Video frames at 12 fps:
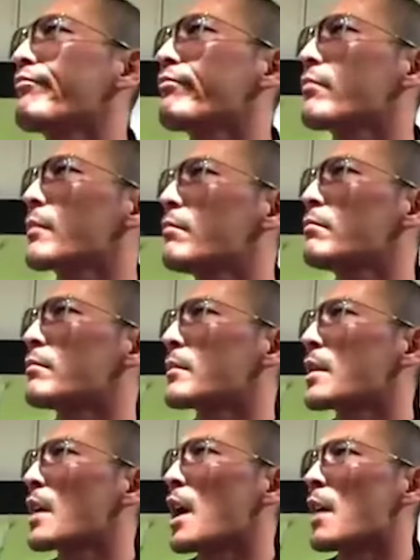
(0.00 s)
Il voyage
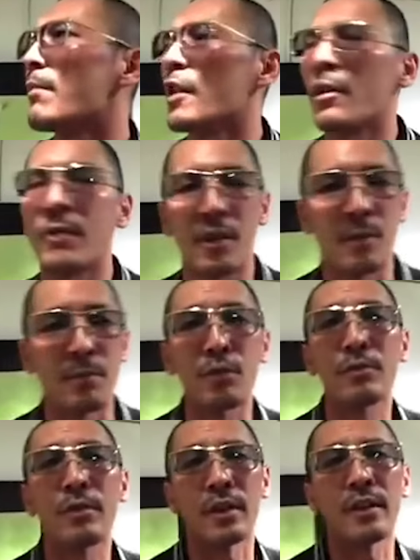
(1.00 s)
alors aux quatre coins du monde pour
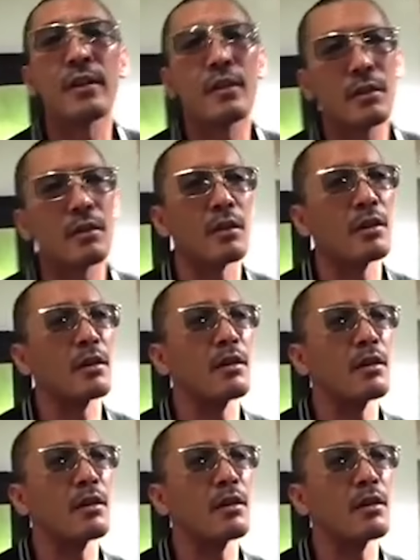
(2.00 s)
prendre des clichés un peu